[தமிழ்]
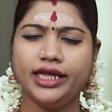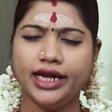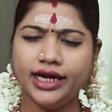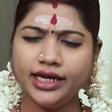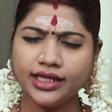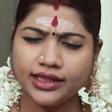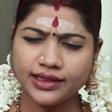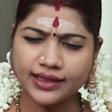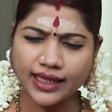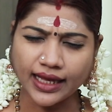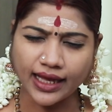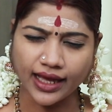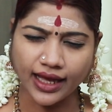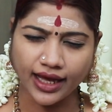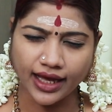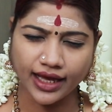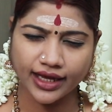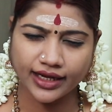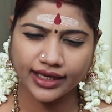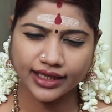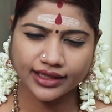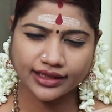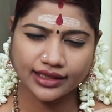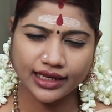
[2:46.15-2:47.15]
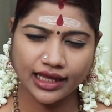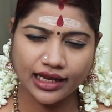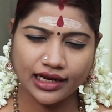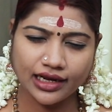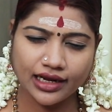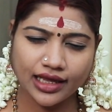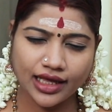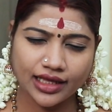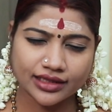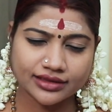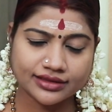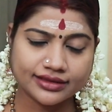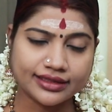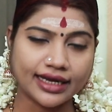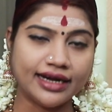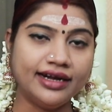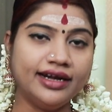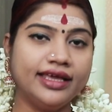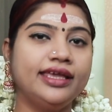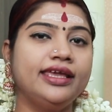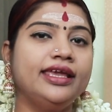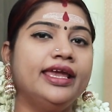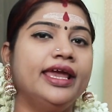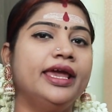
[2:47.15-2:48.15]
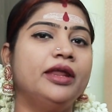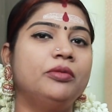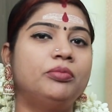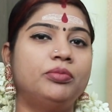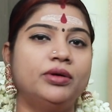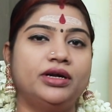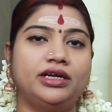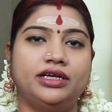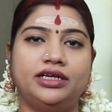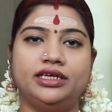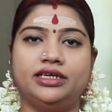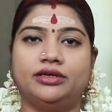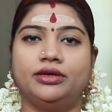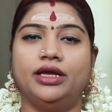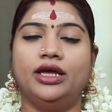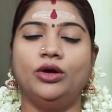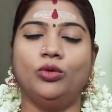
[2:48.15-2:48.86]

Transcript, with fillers: எடுத்த காரியத்துல எல்லாம் தடை ஏற்பட்டு